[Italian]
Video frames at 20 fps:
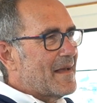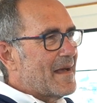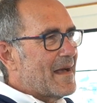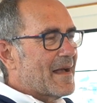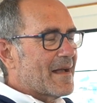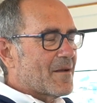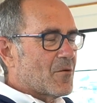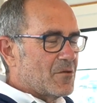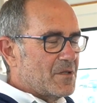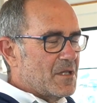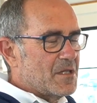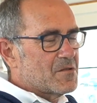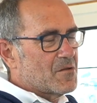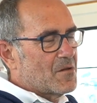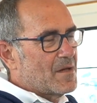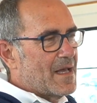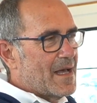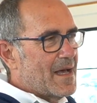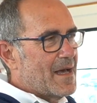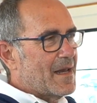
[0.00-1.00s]
a
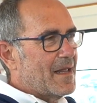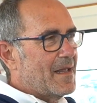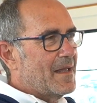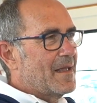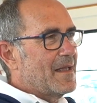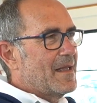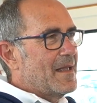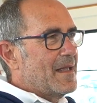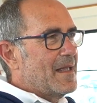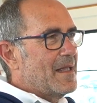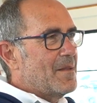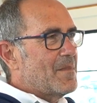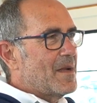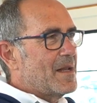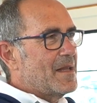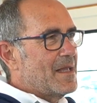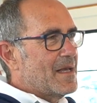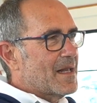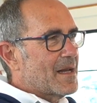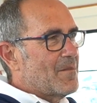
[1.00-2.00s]
condizionare in
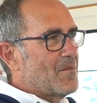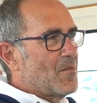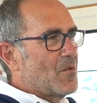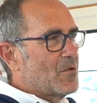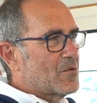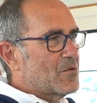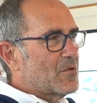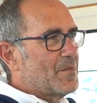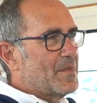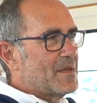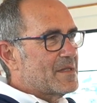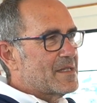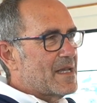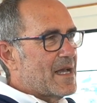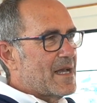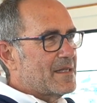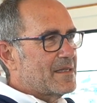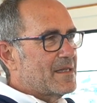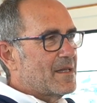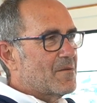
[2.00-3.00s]
maniera molto
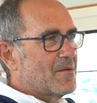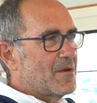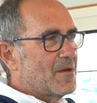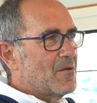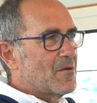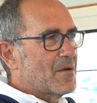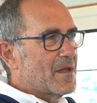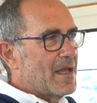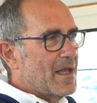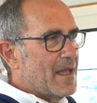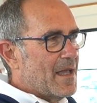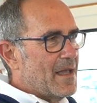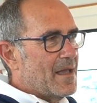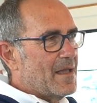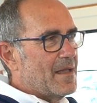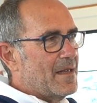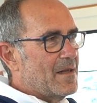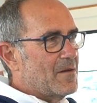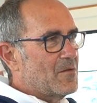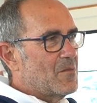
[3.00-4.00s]
pesante quello che
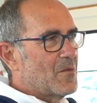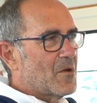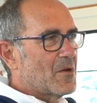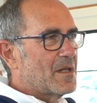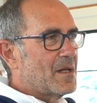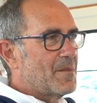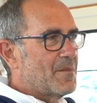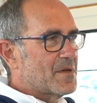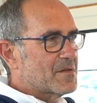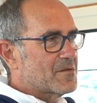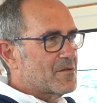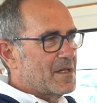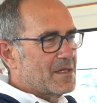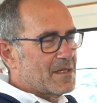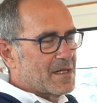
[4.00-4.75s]
è il numero delle persone